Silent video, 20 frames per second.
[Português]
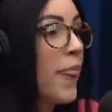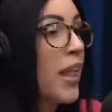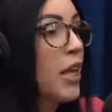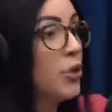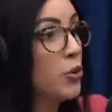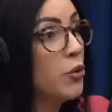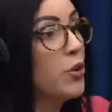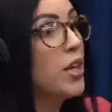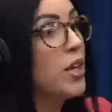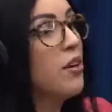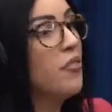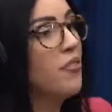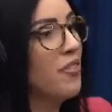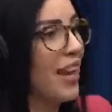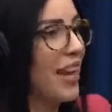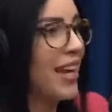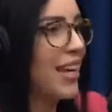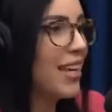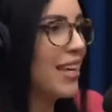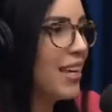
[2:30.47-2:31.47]
No que eu
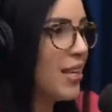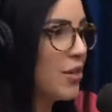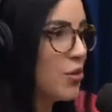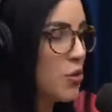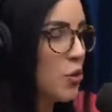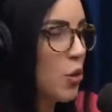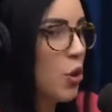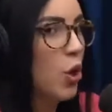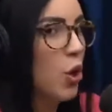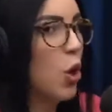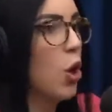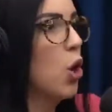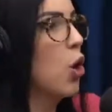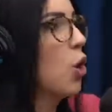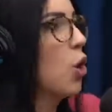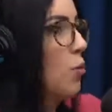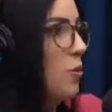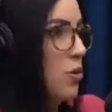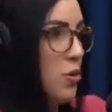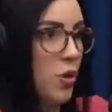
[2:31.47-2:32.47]
falei isso, rolou,
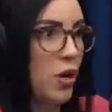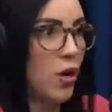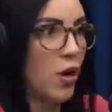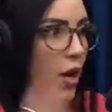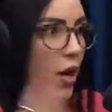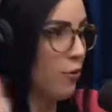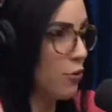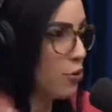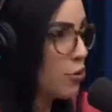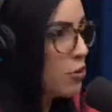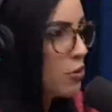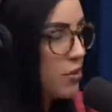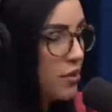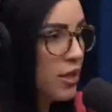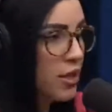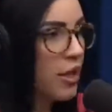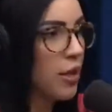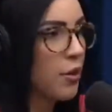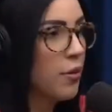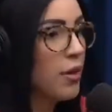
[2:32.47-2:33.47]
começou a rolar uma
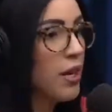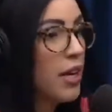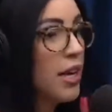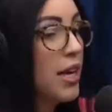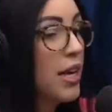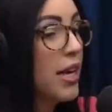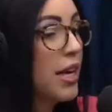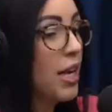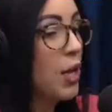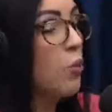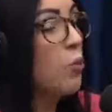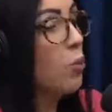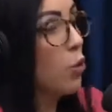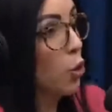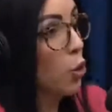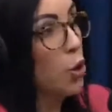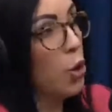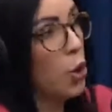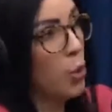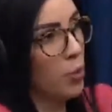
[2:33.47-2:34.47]
discussão. E um
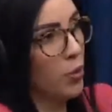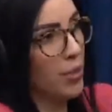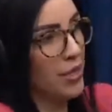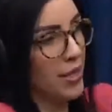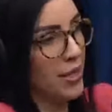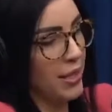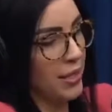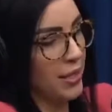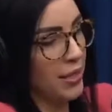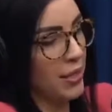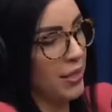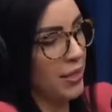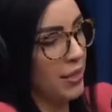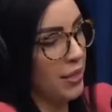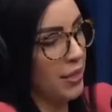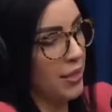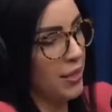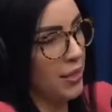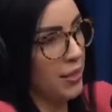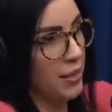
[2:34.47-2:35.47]
grupo, assim, de,
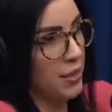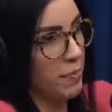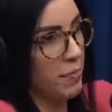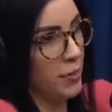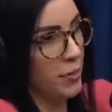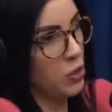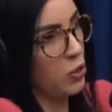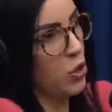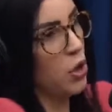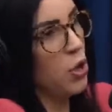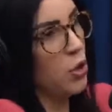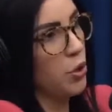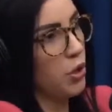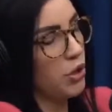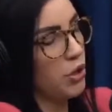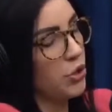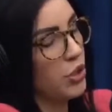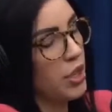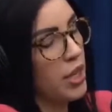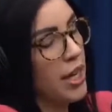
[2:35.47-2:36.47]
de, de
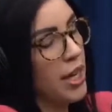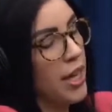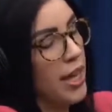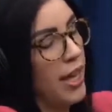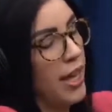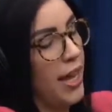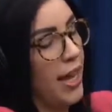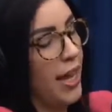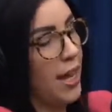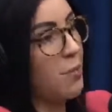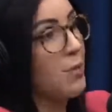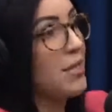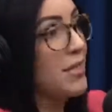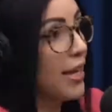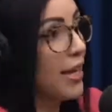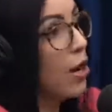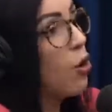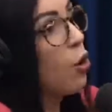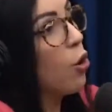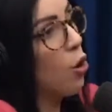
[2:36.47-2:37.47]
pessoas é, me
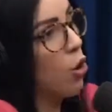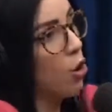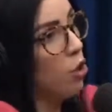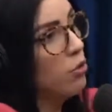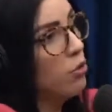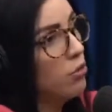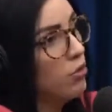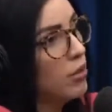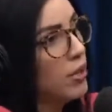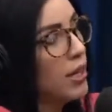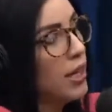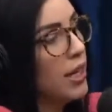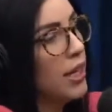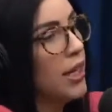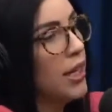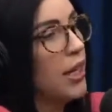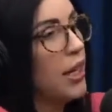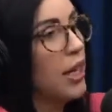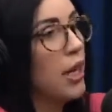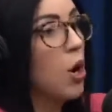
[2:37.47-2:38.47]
cercou
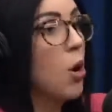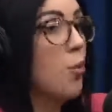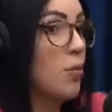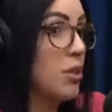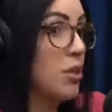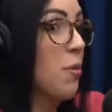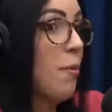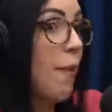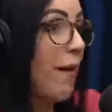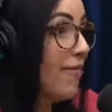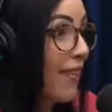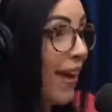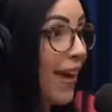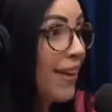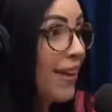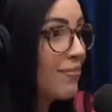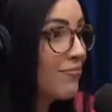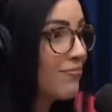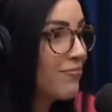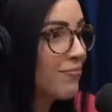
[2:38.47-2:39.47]
e começou a me
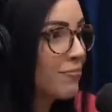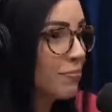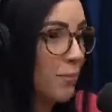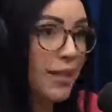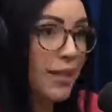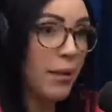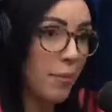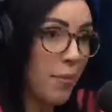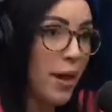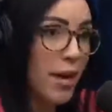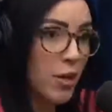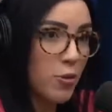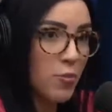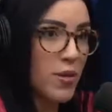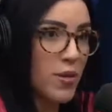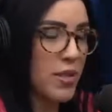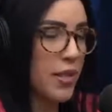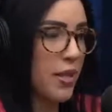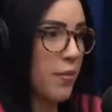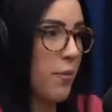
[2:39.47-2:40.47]
bater. Bater
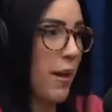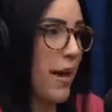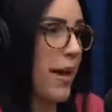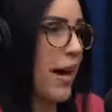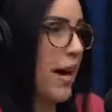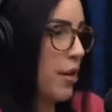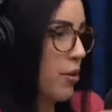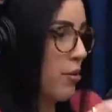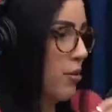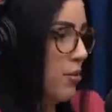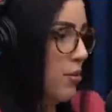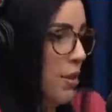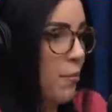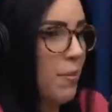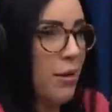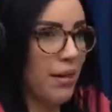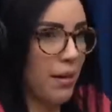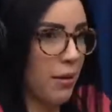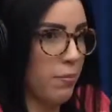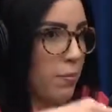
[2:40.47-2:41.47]
mesmo, assim. Pegaram,
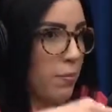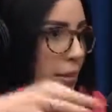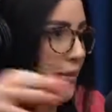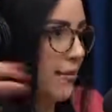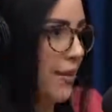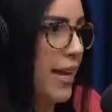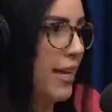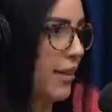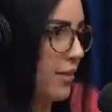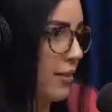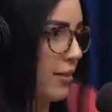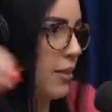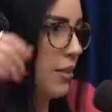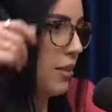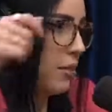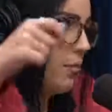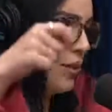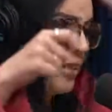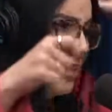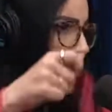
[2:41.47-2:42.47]
sabe aquela bandeira
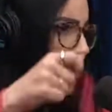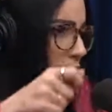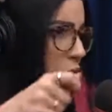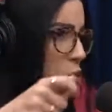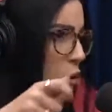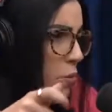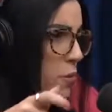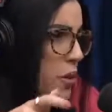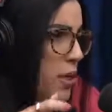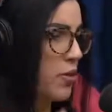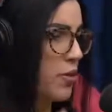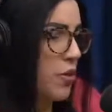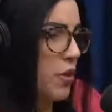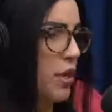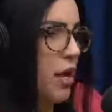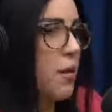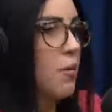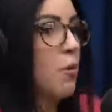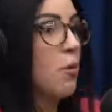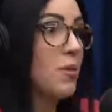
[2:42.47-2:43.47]
de... Bandeira de comício,
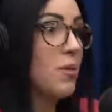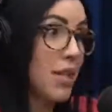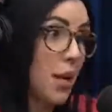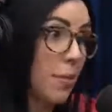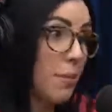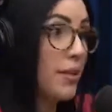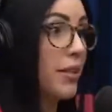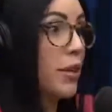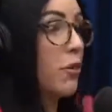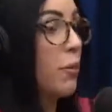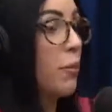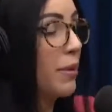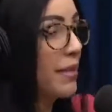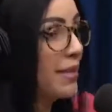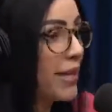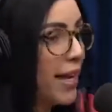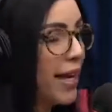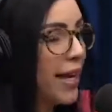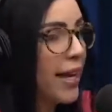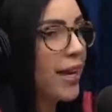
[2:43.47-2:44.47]
né? E começaram a bater com a
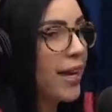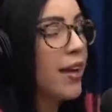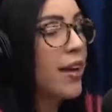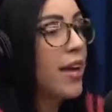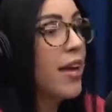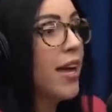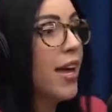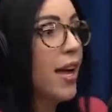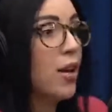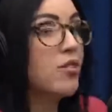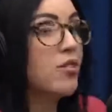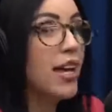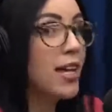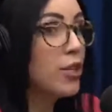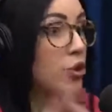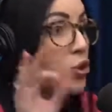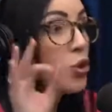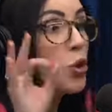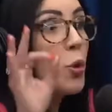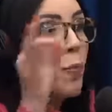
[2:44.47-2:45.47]
bandeira. Ah. Eu
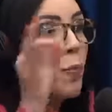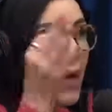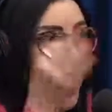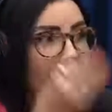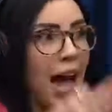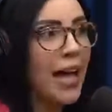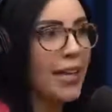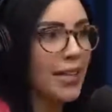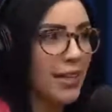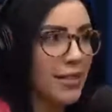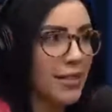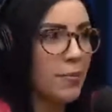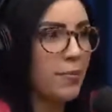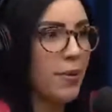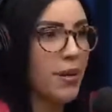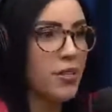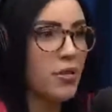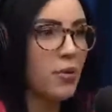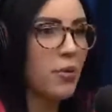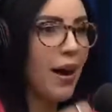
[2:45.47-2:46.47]
saí estrupiada, assim.
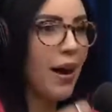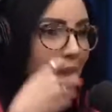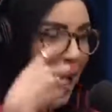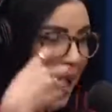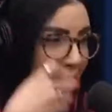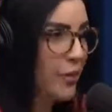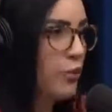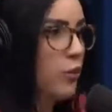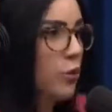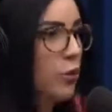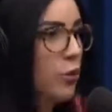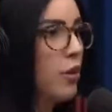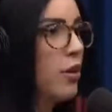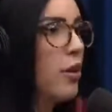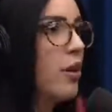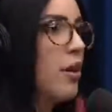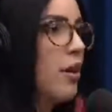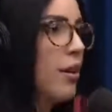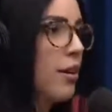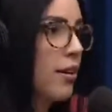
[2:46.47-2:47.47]
Parecia um gato
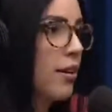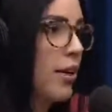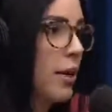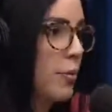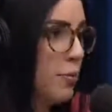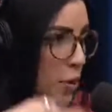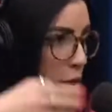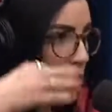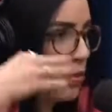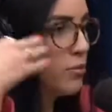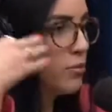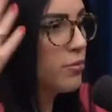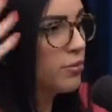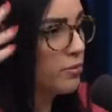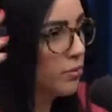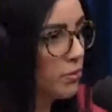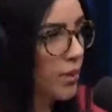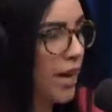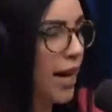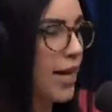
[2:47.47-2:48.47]
depois de
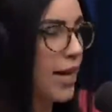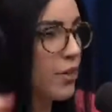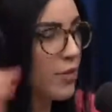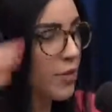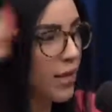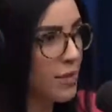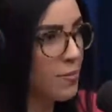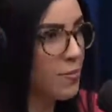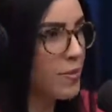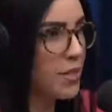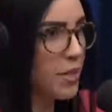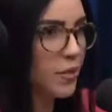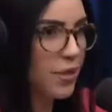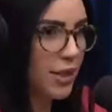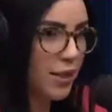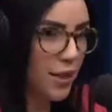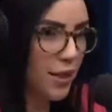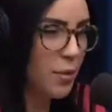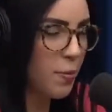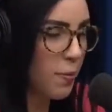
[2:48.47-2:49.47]
um cair do 12
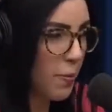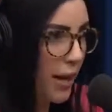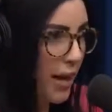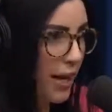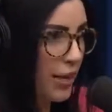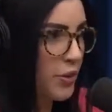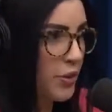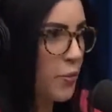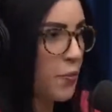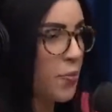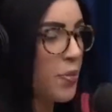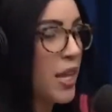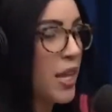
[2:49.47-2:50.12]
andar de um prédio.